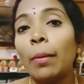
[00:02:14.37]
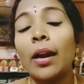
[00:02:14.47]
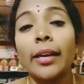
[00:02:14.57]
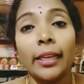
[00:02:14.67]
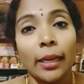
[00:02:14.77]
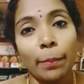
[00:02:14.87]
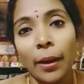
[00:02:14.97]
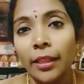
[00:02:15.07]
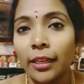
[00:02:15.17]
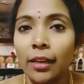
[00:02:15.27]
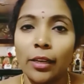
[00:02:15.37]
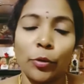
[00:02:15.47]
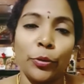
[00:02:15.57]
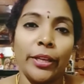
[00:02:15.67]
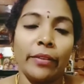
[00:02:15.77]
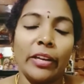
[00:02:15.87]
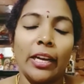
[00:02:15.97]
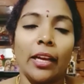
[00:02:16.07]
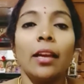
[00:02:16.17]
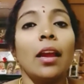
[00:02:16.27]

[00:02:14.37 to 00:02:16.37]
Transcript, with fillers: மாடுகளை பாதுகாக்கக்கூடிய வேலை